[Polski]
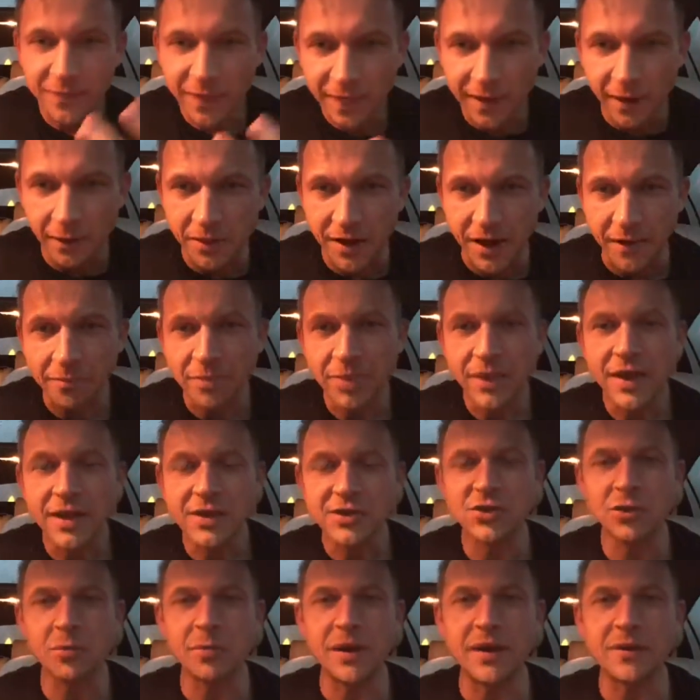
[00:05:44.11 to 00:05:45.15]
Dobra,
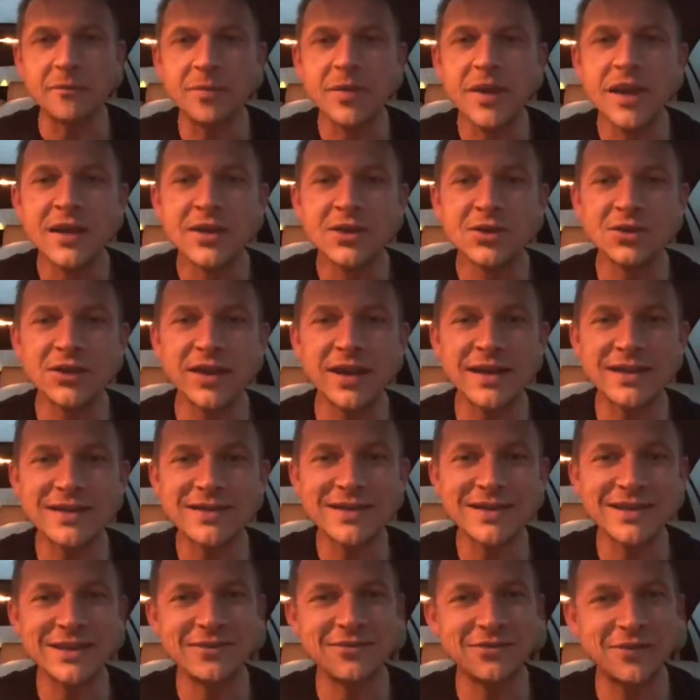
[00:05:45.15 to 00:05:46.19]
super. To
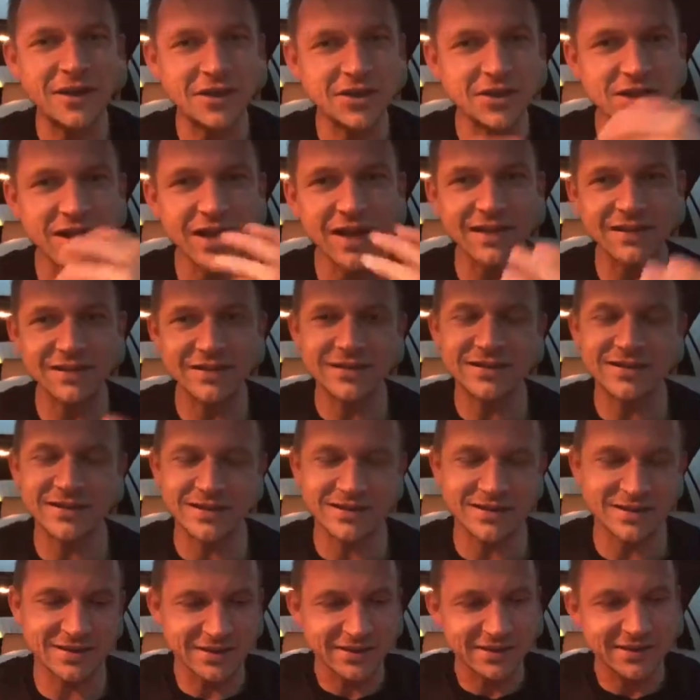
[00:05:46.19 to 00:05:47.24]
teraz weź teraz
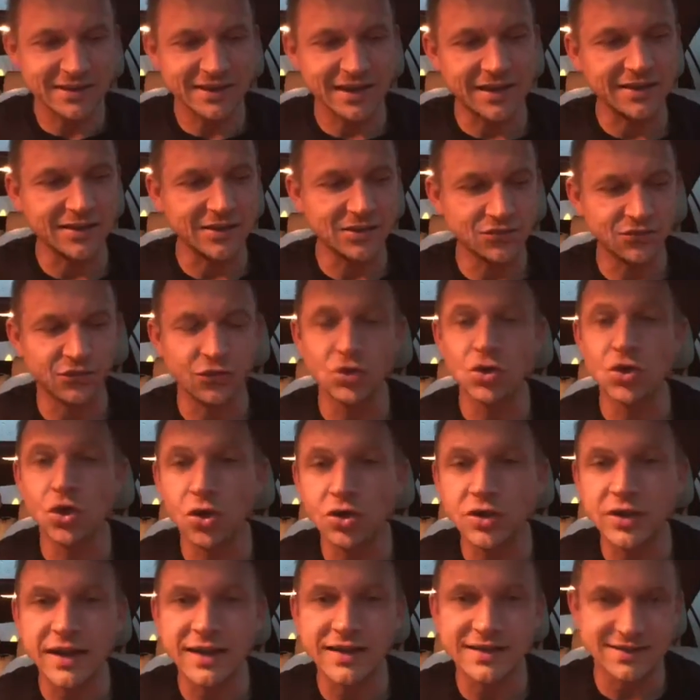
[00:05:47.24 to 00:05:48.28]
ten twój
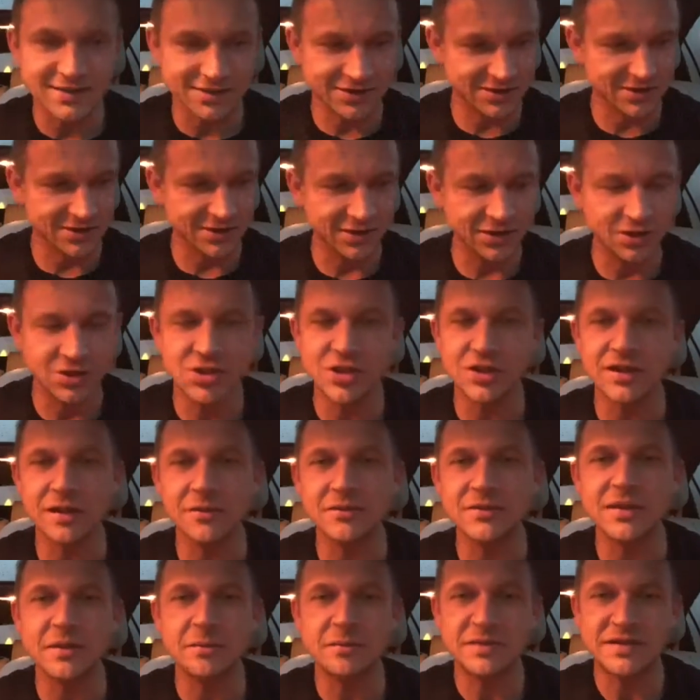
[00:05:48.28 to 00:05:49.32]
notes, gdzie
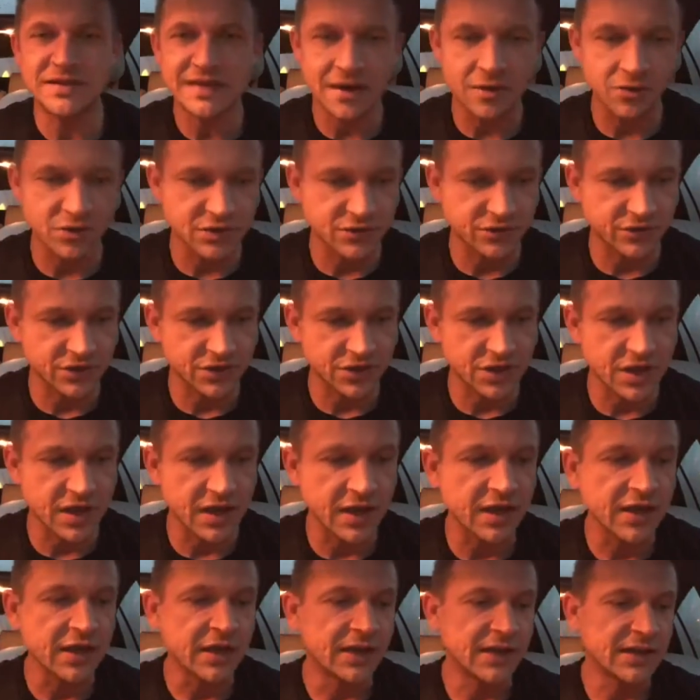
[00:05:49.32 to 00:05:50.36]
tam zapisałeś właśnie
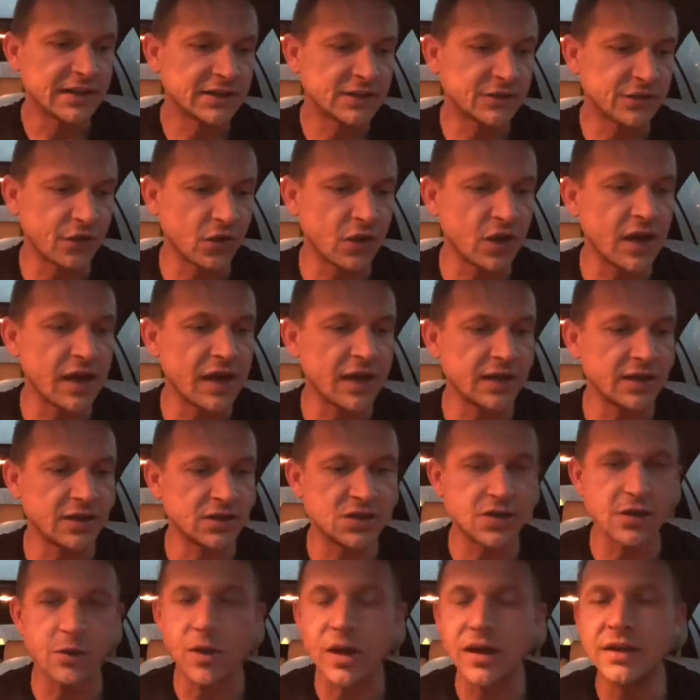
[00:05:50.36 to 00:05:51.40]
swoje
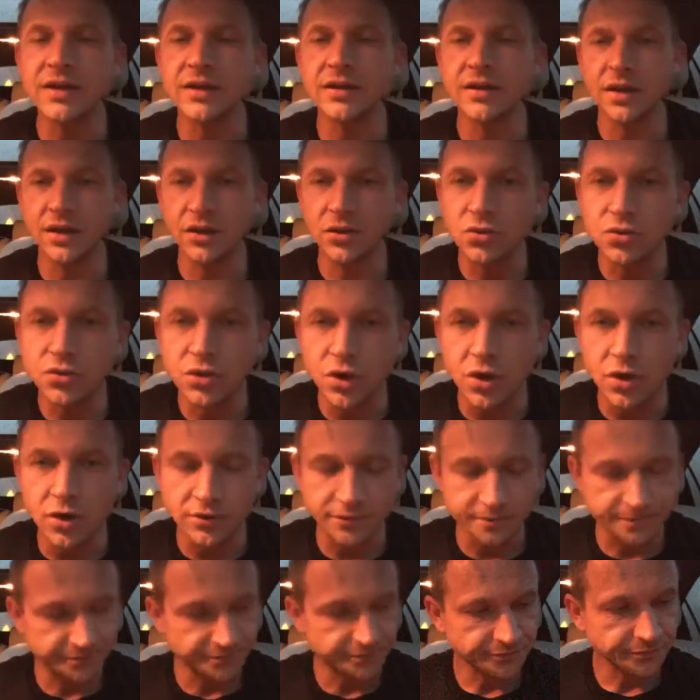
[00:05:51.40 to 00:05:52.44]
działania na
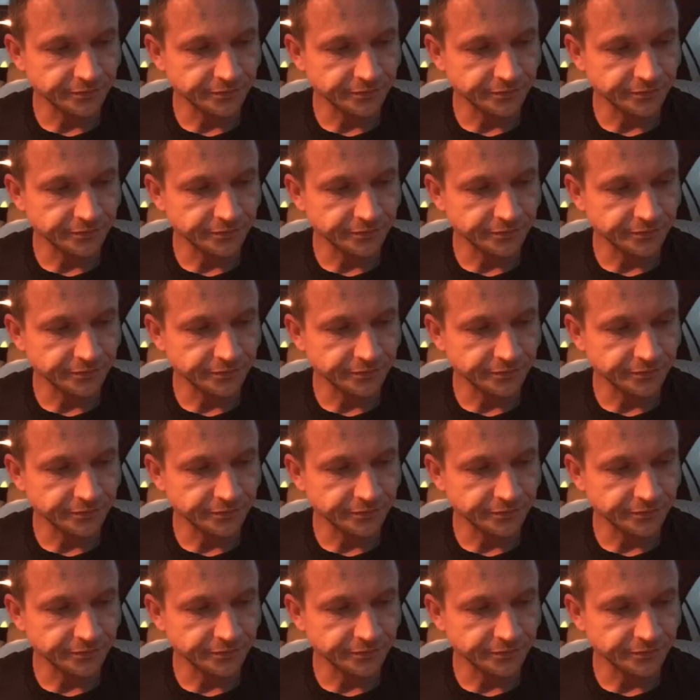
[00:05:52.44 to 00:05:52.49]
jutro